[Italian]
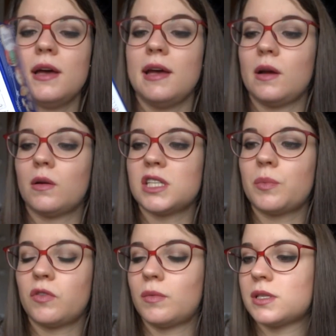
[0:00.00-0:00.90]
e
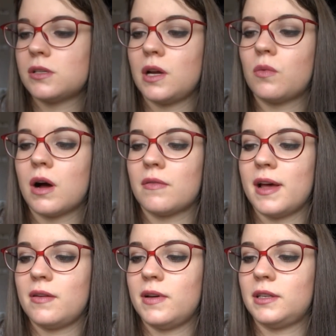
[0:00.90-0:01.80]
questa profumazione qua,
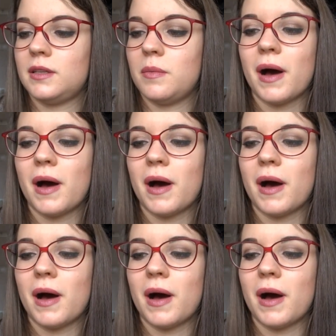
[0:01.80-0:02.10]
Velvet Tea